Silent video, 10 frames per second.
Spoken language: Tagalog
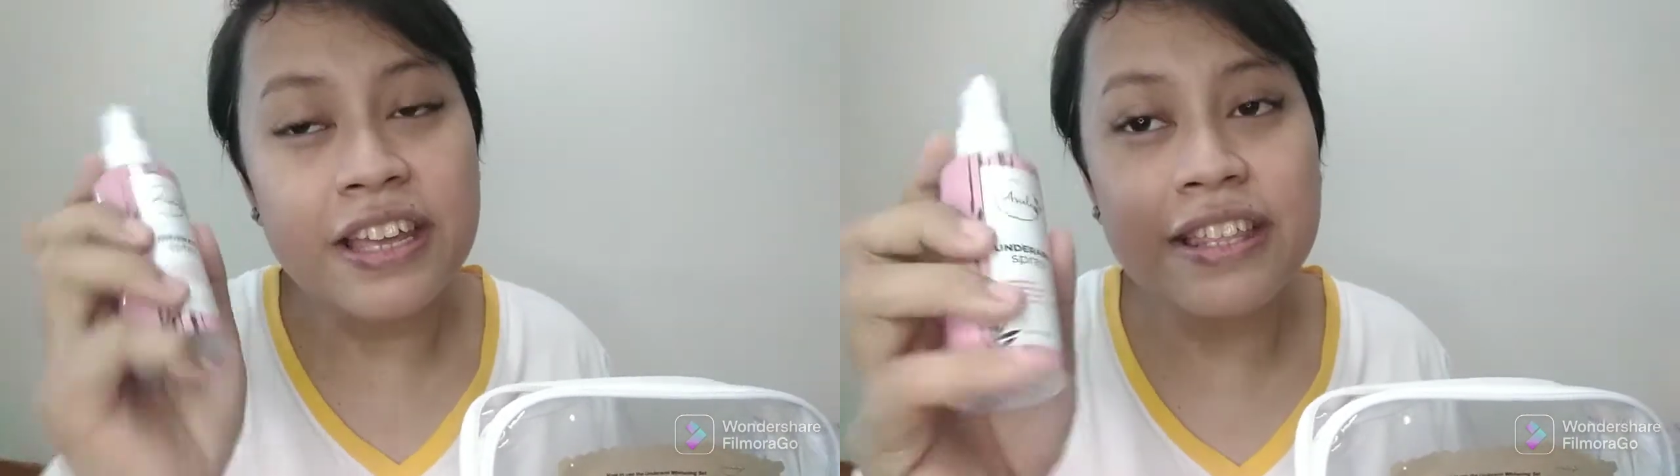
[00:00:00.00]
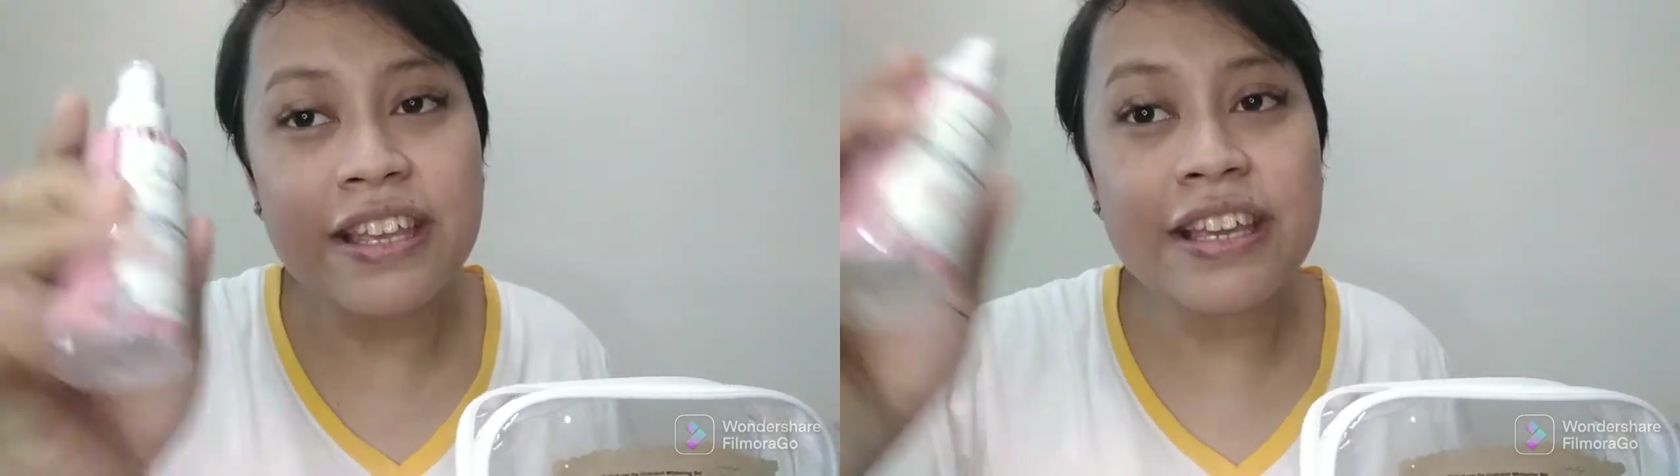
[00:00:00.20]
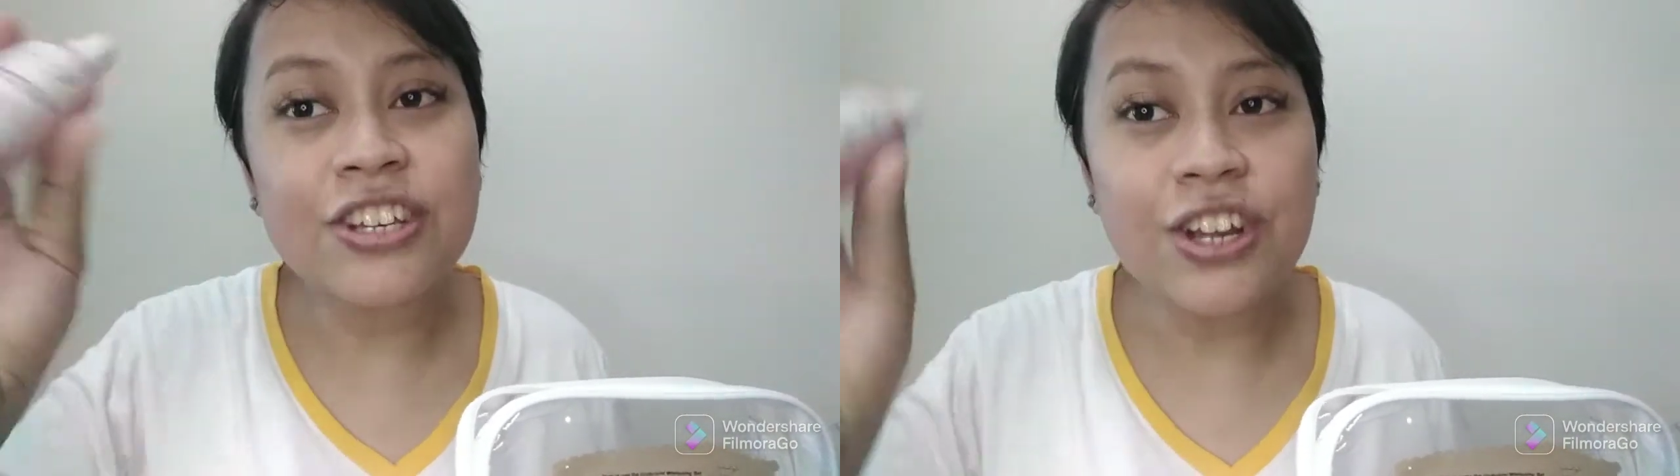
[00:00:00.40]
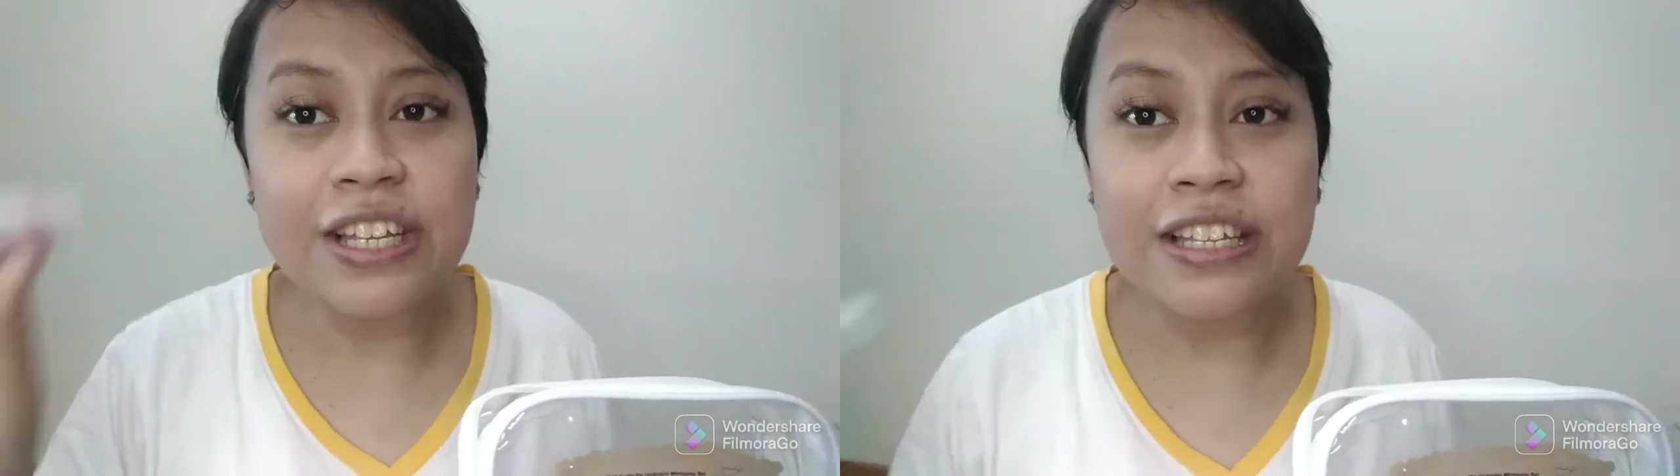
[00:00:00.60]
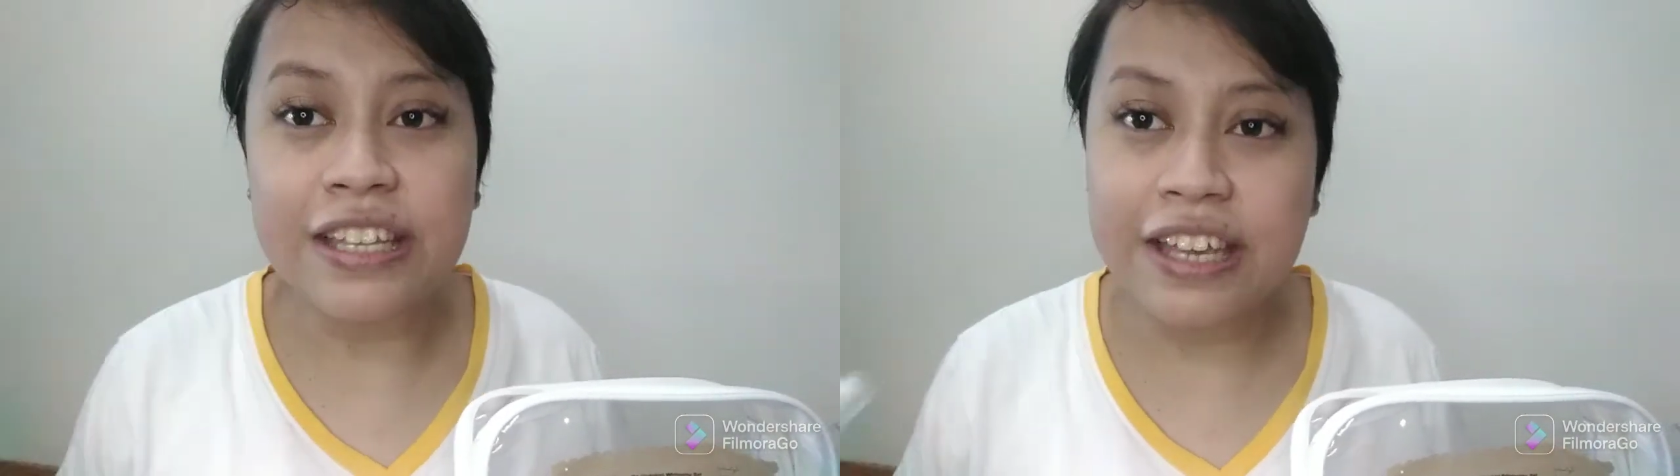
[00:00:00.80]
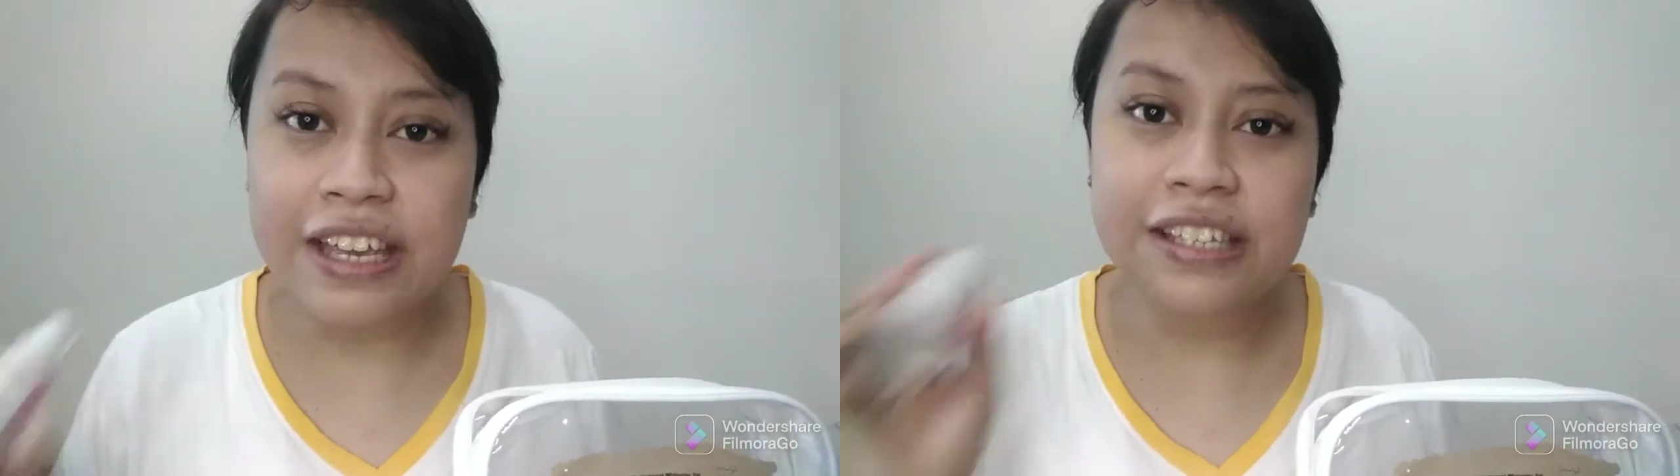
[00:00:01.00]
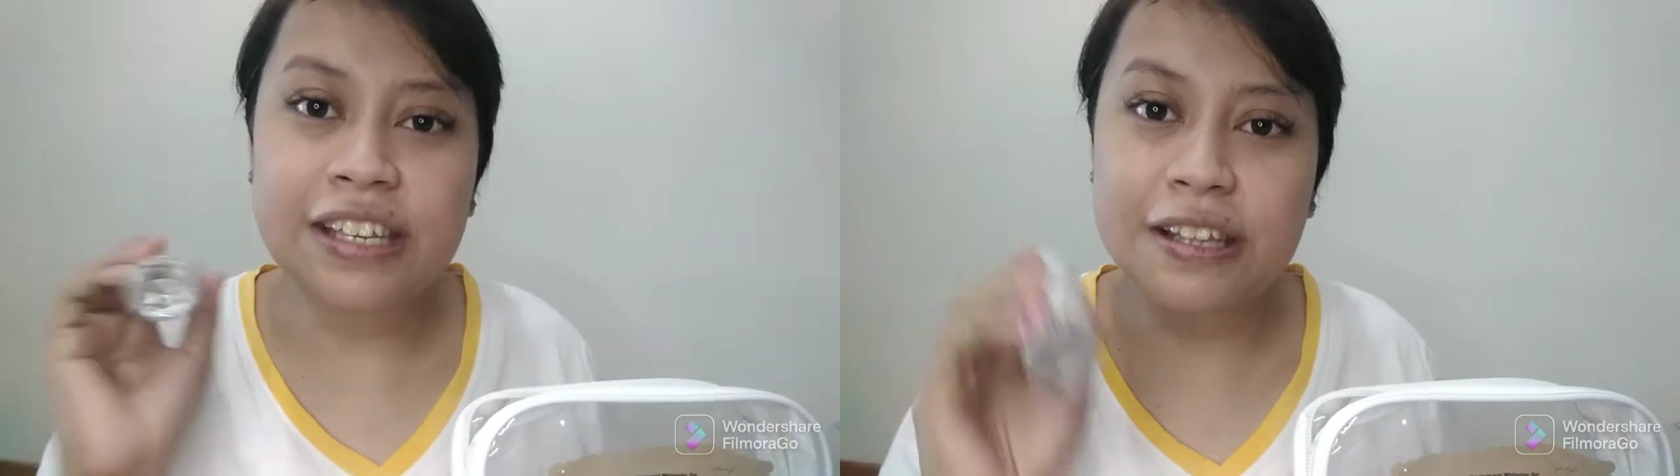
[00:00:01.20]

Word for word: hindi siya didikit sa